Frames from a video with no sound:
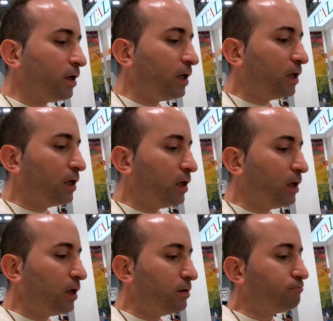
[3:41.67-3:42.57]

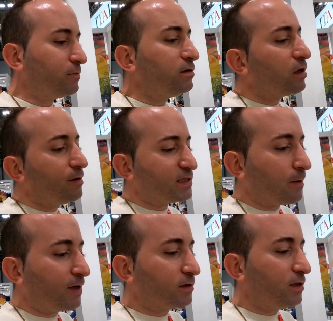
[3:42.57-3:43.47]
eh, y también esa
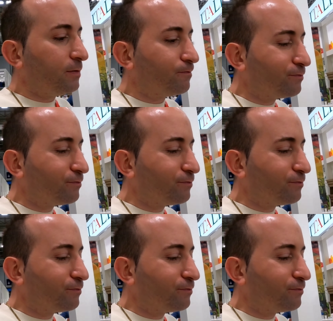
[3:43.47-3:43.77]
parte